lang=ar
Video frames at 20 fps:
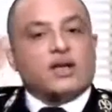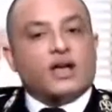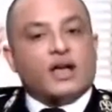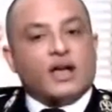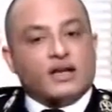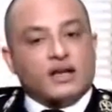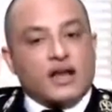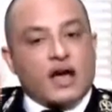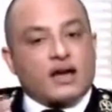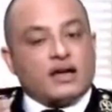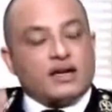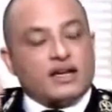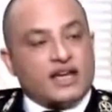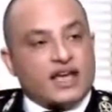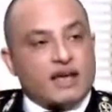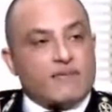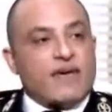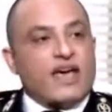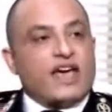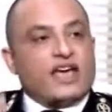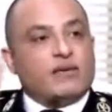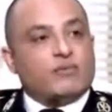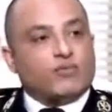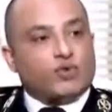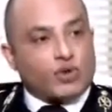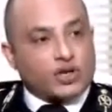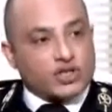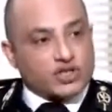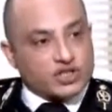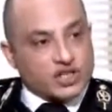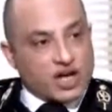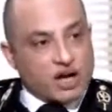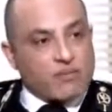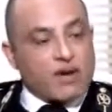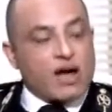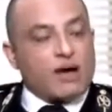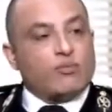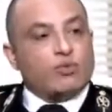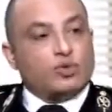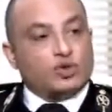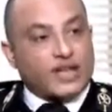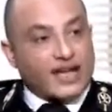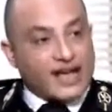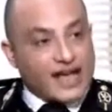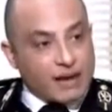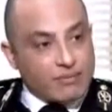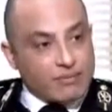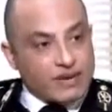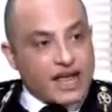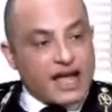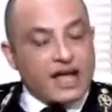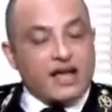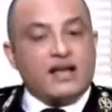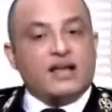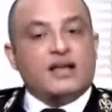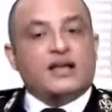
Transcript: آه، نقل جماعي منظمه متكامله